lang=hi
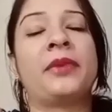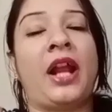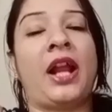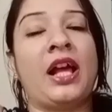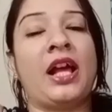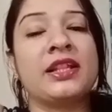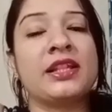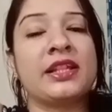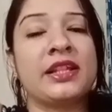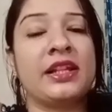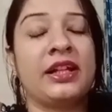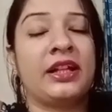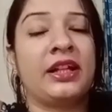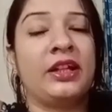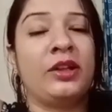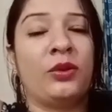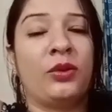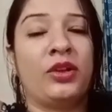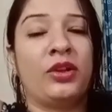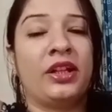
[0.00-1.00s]
ब्रांच से
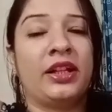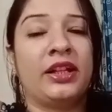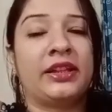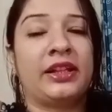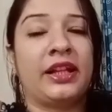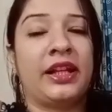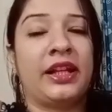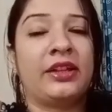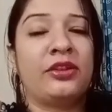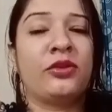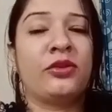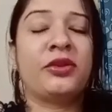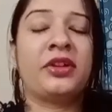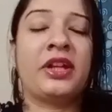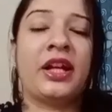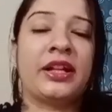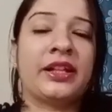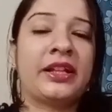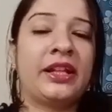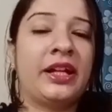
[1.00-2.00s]
अगर लोन तो लेते हैं तो
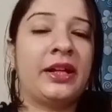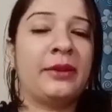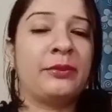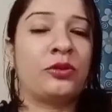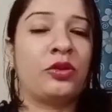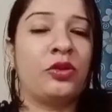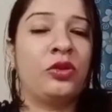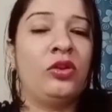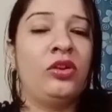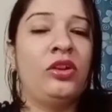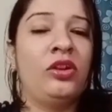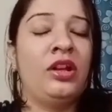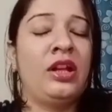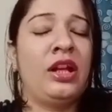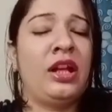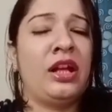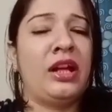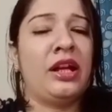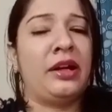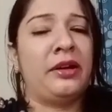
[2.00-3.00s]
क्या क्या आपको
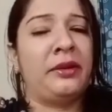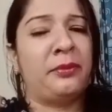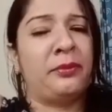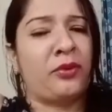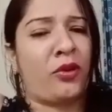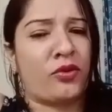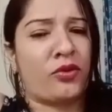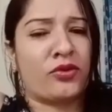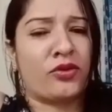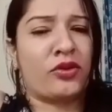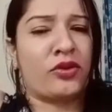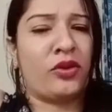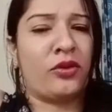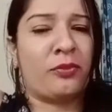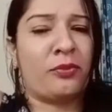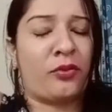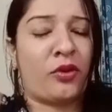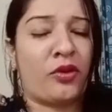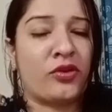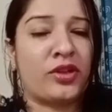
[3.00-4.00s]
प्रोजो
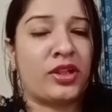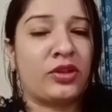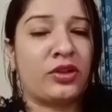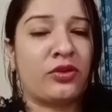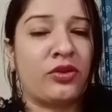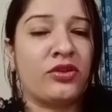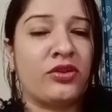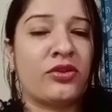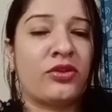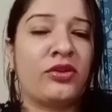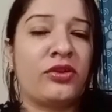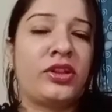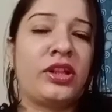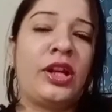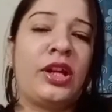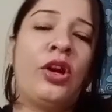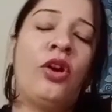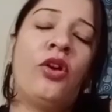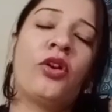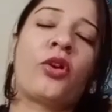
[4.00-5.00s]
प्रोज एंड कॉन्स
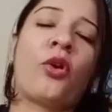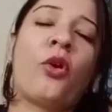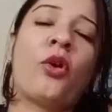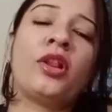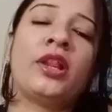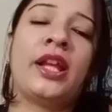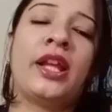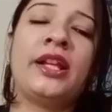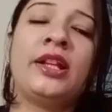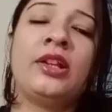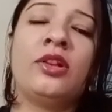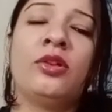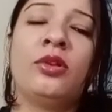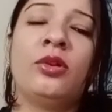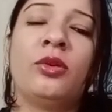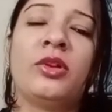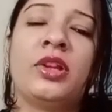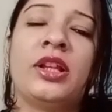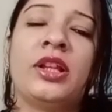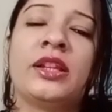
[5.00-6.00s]
होते हैं और ऑनलाइन
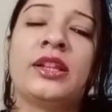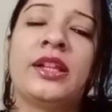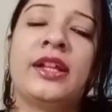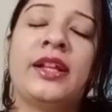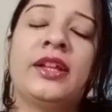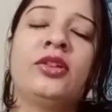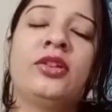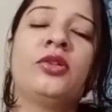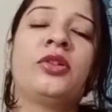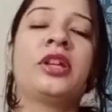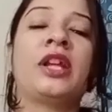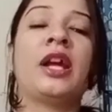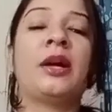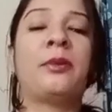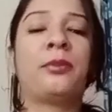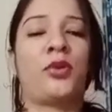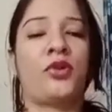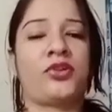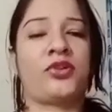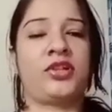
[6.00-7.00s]
लोन लेते हैं तो
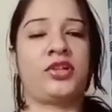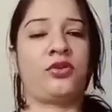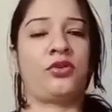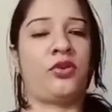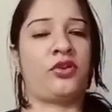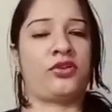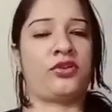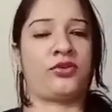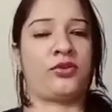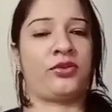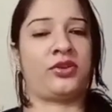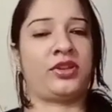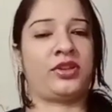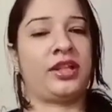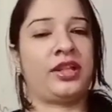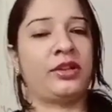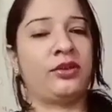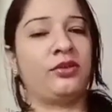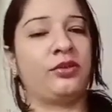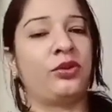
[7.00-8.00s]
क्या प्रोज एंड कॉन्स
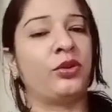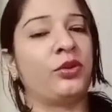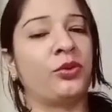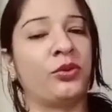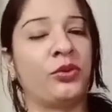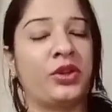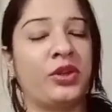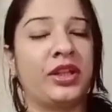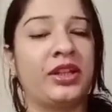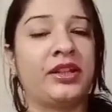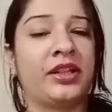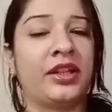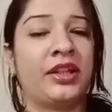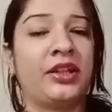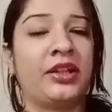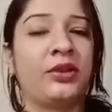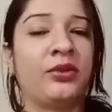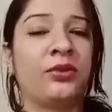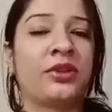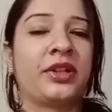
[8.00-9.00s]
होते हैं उन दोनों ही
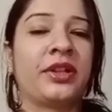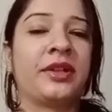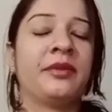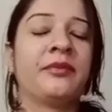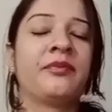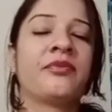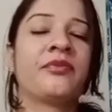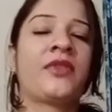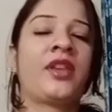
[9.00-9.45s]
तरीकों के